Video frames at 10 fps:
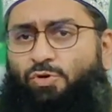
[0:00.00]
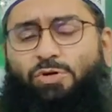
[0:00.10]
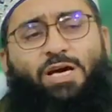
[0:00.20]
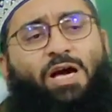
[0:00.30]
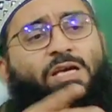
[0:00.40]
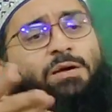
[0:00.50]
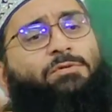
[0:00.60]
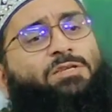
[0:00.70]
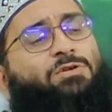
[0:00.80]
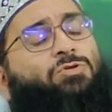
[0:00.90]
तो क्या ये
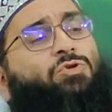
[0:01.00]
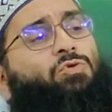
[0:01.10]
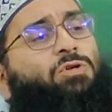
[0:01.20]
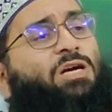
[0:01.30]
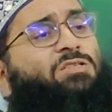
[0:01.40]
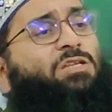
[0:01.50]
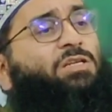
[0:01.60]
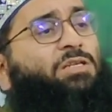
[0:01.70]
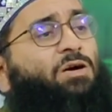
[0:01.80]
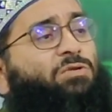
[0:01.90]
रसोल्ला
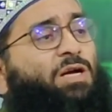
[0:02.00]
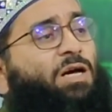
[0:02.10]
सल्लल्लाहु